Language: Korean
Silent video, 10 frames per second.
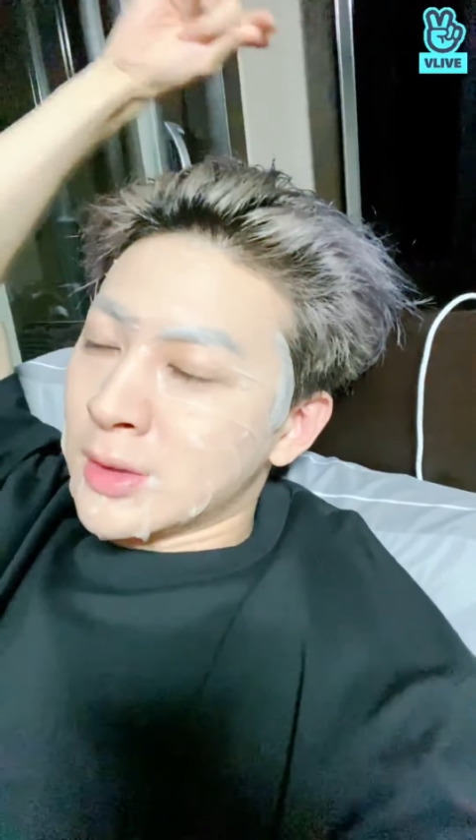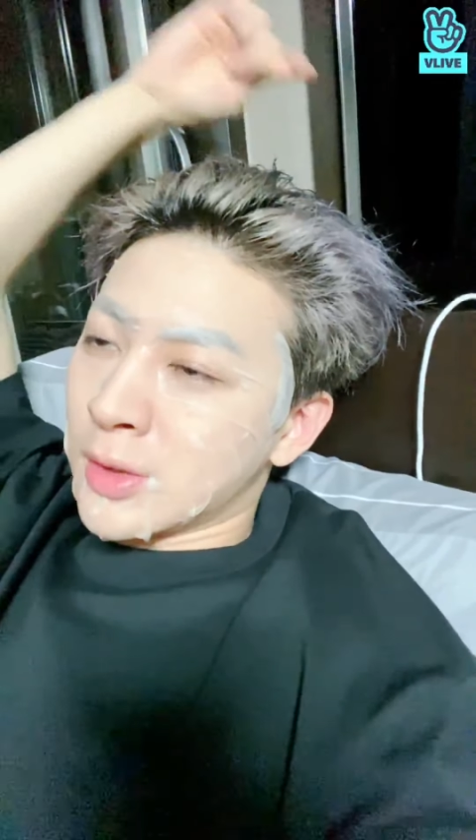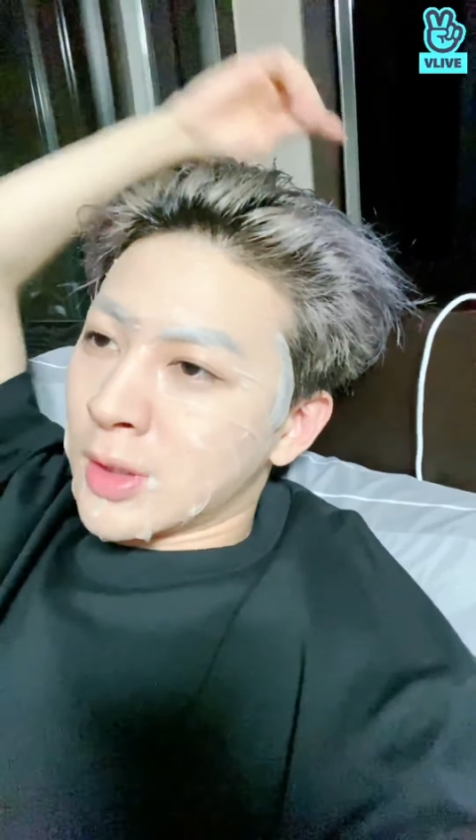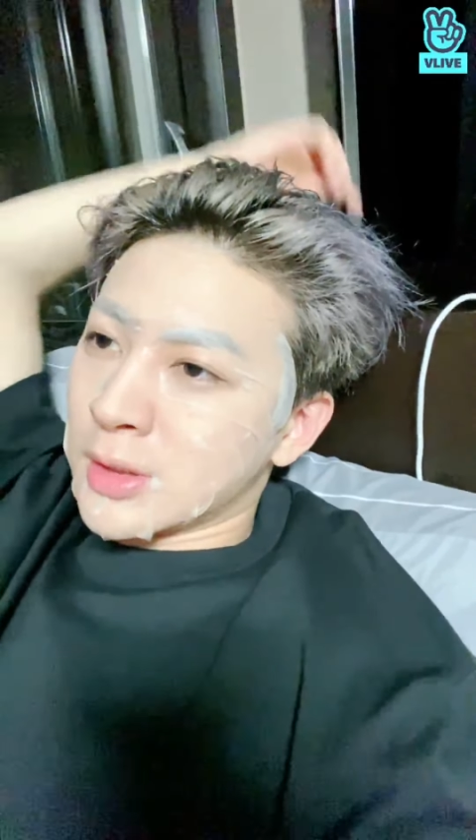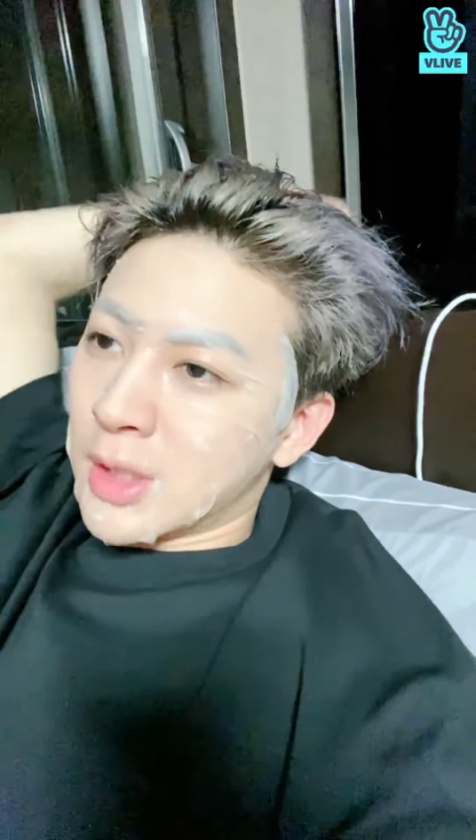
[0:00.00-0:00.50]

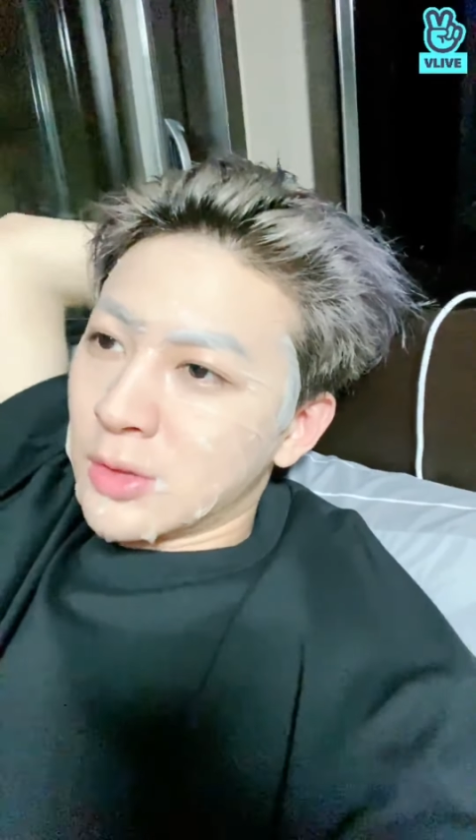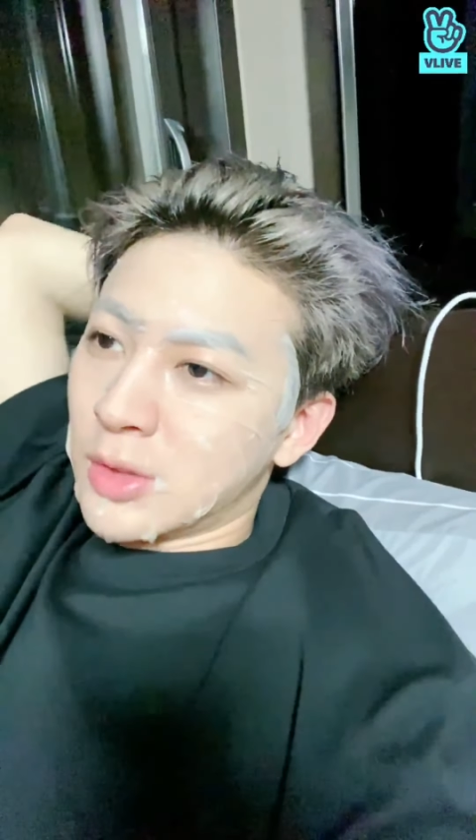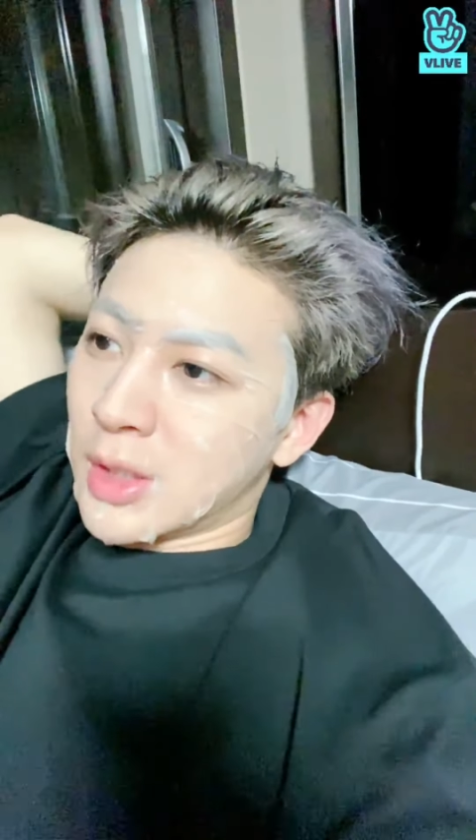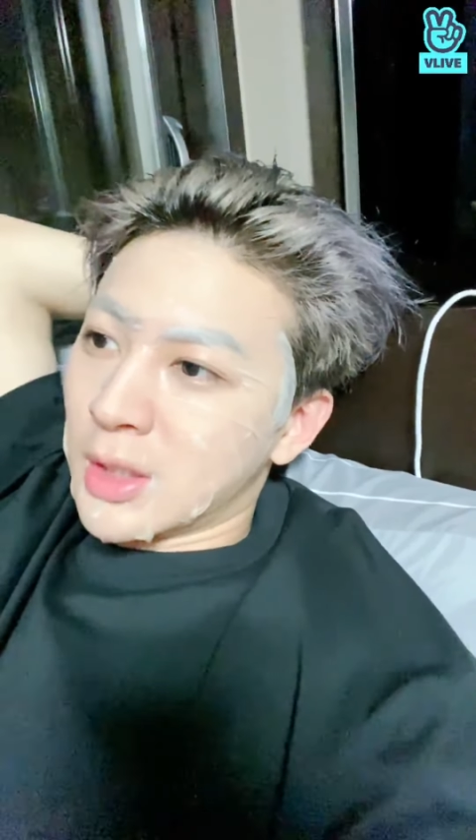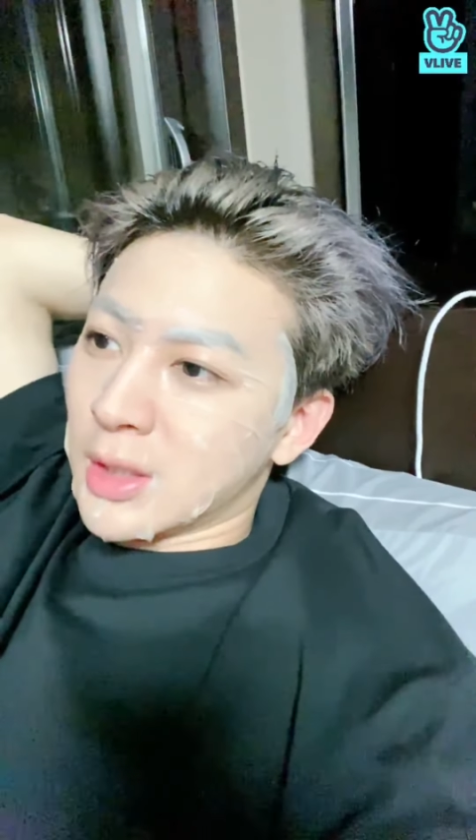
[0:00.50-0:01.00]
저랑
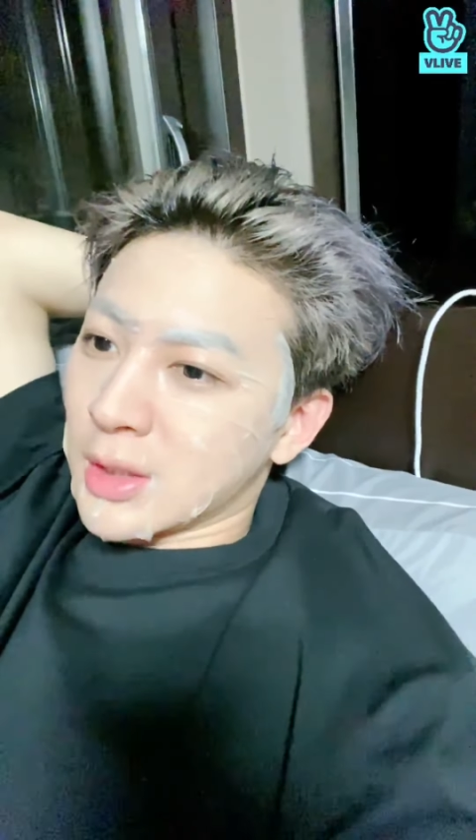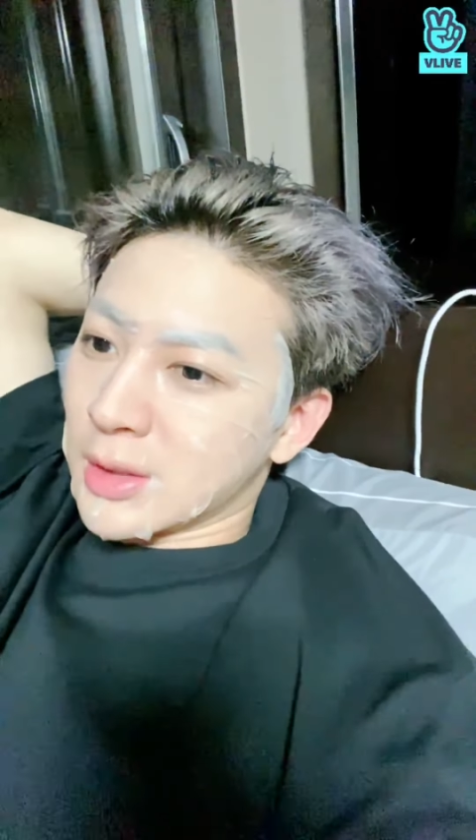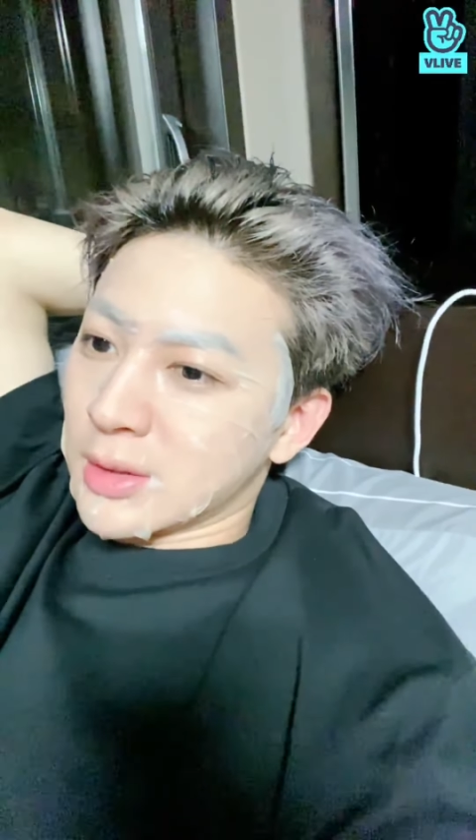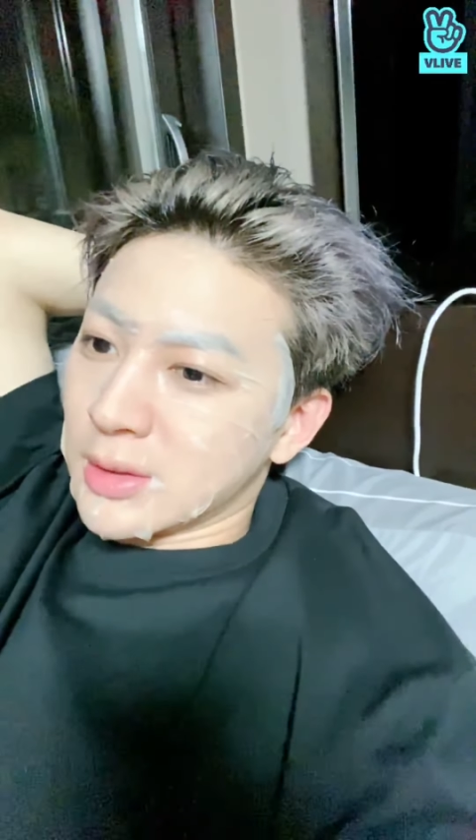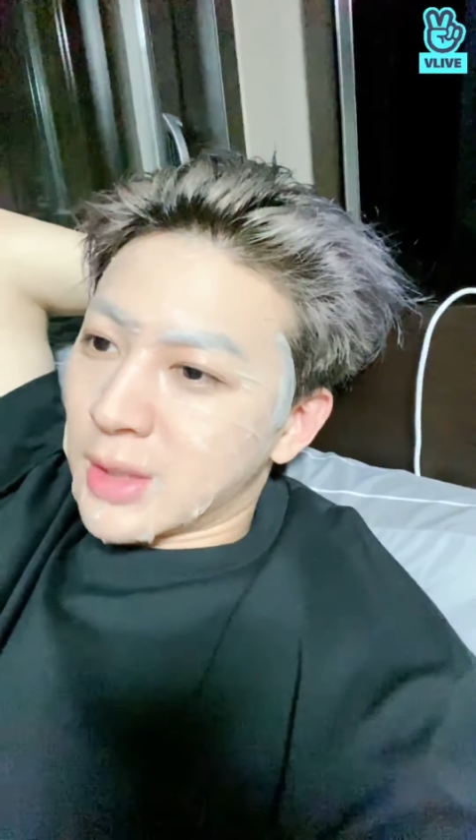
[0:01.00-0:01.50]
찬우랑